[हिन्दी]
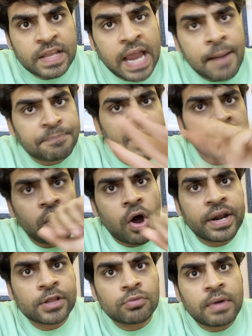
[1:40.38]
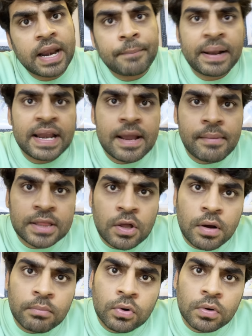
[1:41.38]
कैप्टन कौन है तुम्हारा पहले ये बताओ
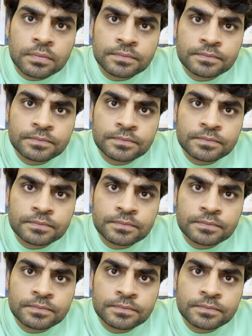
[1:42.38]
हमको